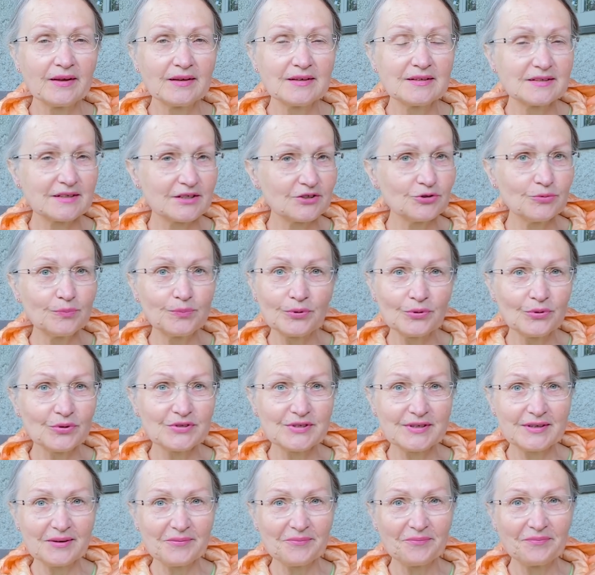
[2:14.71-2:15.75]
Скажу
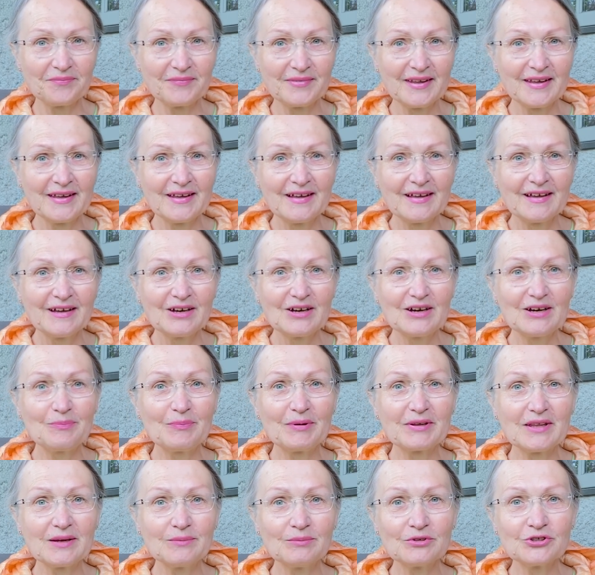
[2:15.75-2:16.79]
просто. А,
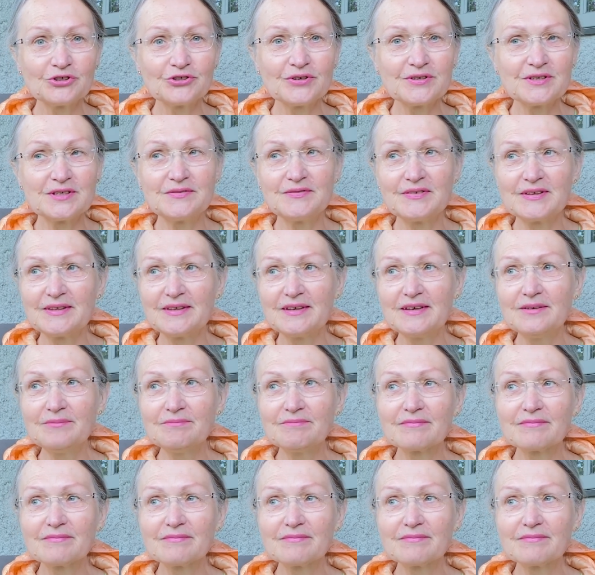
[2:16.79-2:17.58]
потому что цветы,